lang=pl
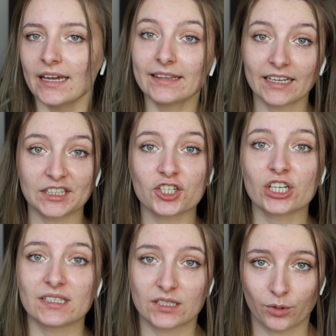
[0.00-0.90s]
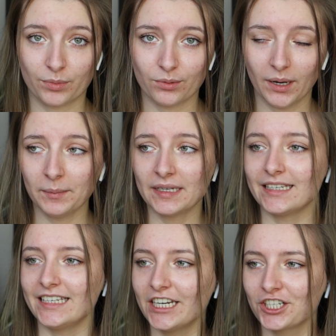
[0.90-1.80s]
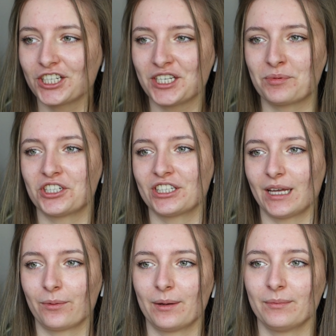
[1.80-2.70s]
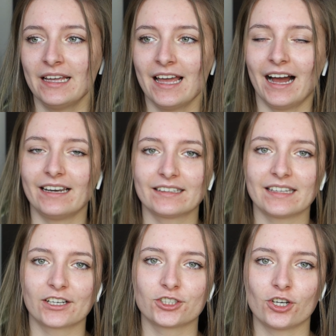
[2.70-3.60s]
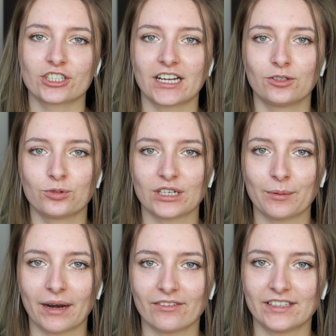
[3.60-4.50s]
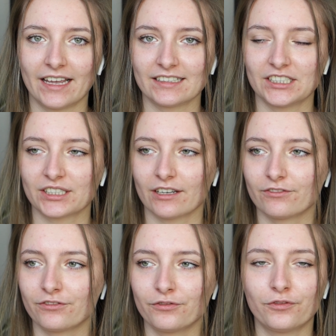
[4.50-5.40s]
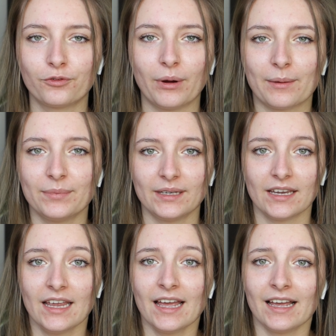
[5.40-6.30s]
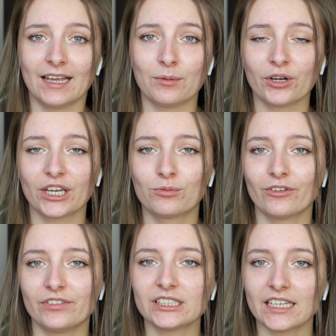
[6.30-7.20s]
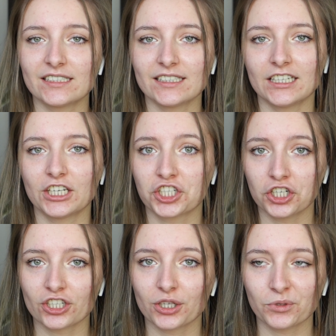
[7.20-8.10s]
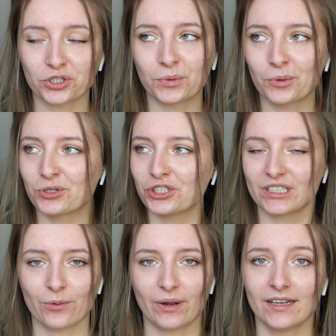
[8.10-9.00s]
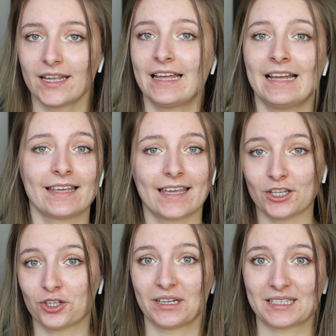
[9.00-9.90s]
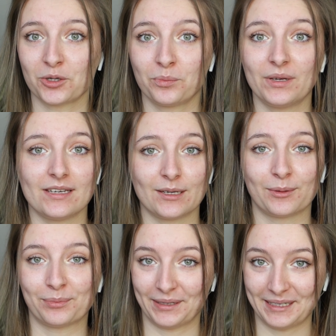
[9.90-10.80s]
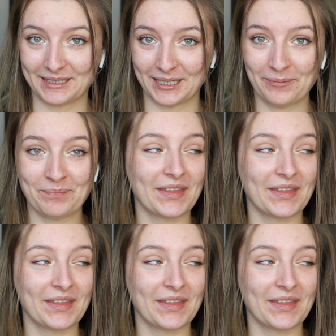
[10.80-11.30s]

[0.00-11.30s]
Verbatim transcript: I tak też zrobiłam, jeszcze nie przeczytałam, ale ta książka no już naprawdę gdzieś tam w głębi e, mojej głowy siedzi i krzyczy do mnie, żebym ją przeczytała. Kiedy to nastąpi, nie mam pojęcia.